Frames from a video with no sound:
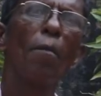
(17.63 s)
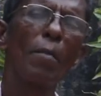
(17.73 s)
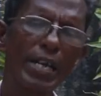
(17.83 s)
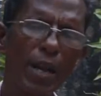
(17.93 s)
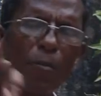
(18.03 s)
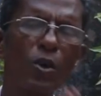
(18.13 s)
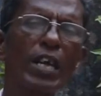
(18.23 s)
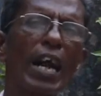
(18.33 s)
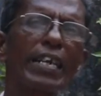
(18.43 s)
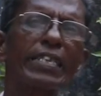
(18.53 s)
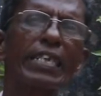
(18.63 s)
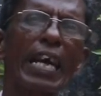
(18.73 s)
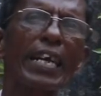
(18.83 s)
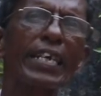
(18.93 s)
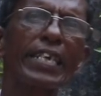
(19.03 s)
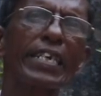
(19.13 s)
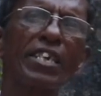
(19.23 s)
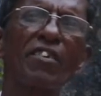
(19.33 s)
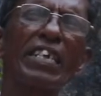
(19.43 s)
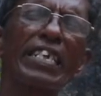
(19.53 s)
மண்ணை போட்டு அடுத்து காய்கறி
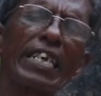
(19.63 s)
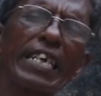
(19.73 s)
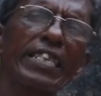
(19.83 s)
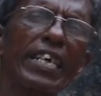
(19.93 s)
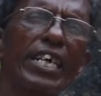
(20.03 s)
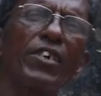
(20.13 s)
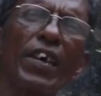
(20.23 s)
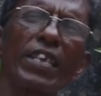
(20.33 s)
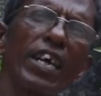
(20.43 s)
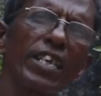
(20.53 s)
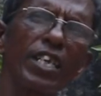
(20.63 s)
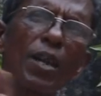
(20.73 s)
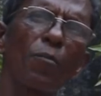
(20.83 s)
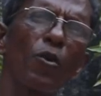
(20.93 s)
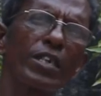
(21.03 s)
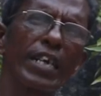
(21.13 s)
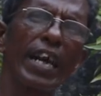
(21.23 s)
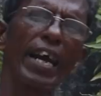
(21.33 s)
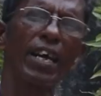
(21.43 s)
கழிவுகள் நீங்க எந்த கழிவா இருந்தாலும் இதுல போட்டு